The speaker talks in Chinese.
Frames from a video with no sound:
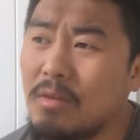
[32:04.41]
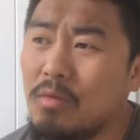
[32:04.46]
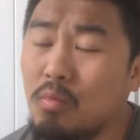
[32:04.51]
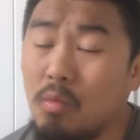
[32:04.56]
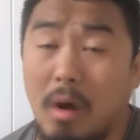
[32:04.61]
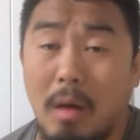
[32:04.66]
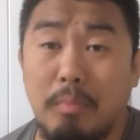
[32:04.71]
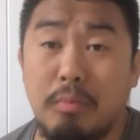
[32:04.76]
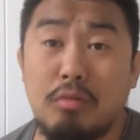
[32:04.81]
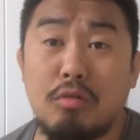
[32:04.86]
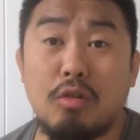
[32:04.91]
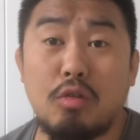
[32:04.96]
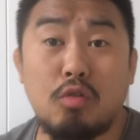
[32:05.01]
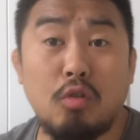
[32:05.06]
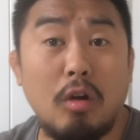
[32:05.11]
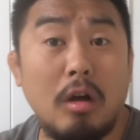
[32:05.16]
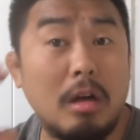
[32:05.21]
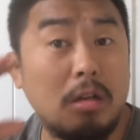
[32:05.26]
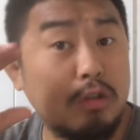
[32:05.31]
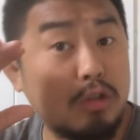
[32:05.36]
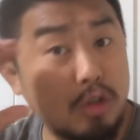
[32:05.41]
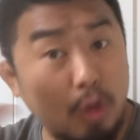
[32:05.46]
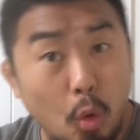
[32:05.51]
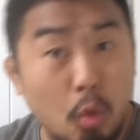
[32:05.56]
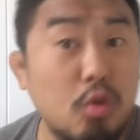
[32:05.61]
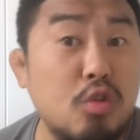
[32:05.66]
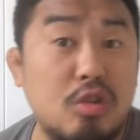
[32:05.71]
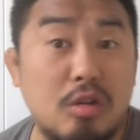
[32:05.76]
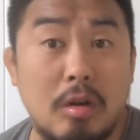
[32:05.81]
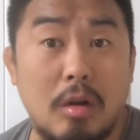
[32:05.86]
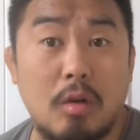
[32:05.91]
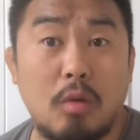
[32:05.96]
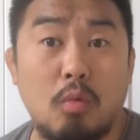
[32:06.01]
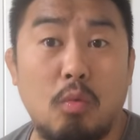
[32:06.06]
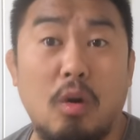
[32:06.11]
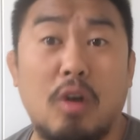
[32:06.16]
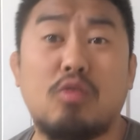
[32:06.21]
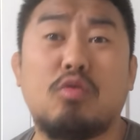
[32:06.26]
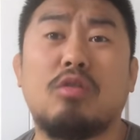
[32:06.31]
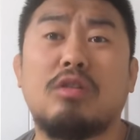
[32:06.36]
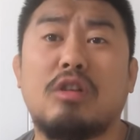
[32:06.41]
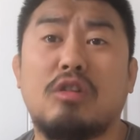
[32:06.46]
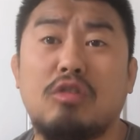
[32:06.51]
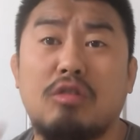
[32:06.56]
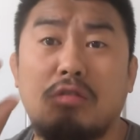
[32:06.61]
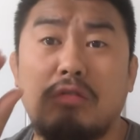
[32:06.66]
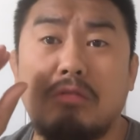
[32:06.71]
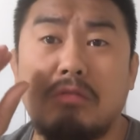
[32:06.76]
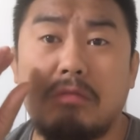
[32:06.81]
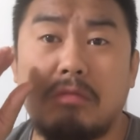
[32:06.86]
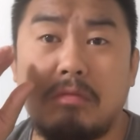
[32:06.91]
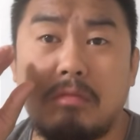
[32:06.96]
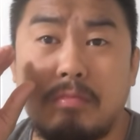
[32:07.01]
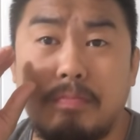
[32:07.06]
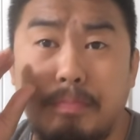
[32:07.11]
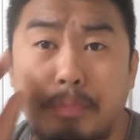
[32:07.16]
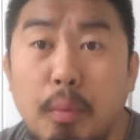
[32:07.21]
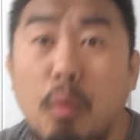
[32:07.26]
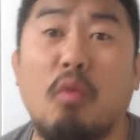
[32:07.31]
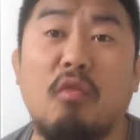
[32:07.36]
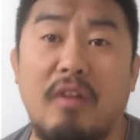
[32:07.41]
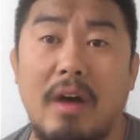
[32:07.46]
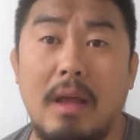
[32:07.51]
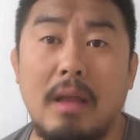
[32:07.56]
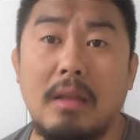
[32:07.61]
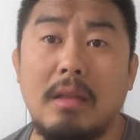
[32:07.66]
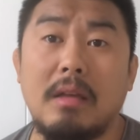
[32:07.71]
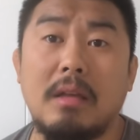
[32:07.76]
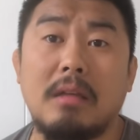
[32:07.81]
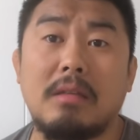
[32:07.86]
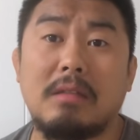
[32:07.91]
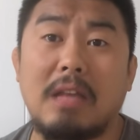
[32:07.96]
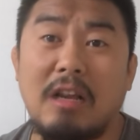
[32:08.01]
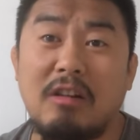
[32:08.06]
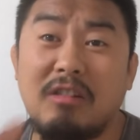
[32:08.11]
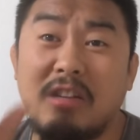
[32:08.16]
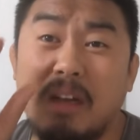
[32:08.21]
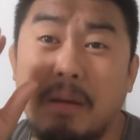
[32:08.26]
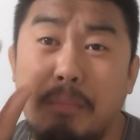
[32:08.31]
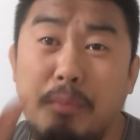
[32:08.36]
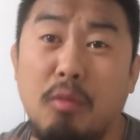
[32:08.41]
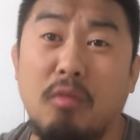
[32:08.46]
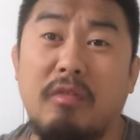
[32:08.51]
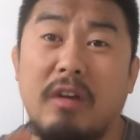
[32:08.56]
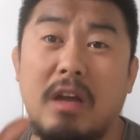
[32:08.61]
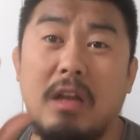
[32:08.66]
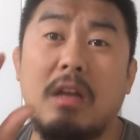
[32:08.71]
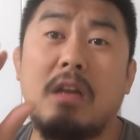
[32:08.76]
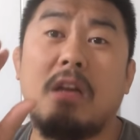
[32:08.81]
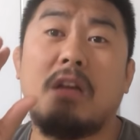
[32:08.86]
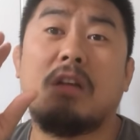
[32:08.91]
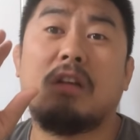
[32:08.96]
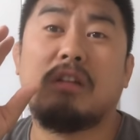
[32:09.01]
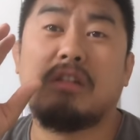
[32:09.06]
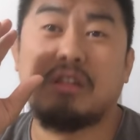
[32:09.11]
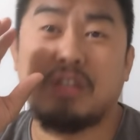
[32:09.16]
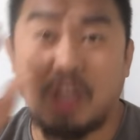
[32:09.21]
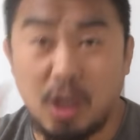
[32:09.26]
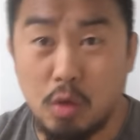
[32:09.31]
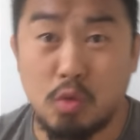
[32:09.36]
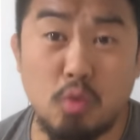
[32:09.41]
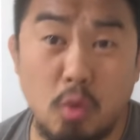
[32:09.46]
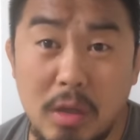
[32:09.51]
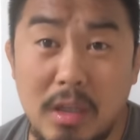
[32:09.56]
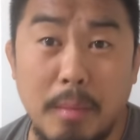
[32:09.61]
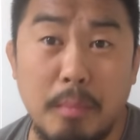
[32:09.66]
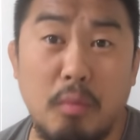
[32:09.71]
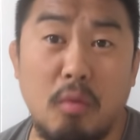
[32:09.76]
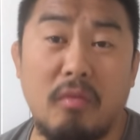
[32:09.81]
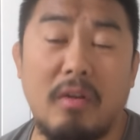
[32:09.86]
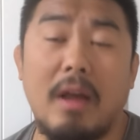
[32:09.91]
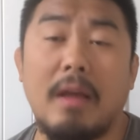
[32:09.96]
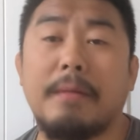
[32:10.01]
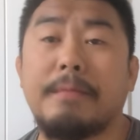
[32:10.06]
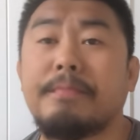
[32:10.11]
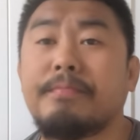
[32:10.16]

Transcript: 我不是说都是，我说的是部分，但是这个部分挺多的部分，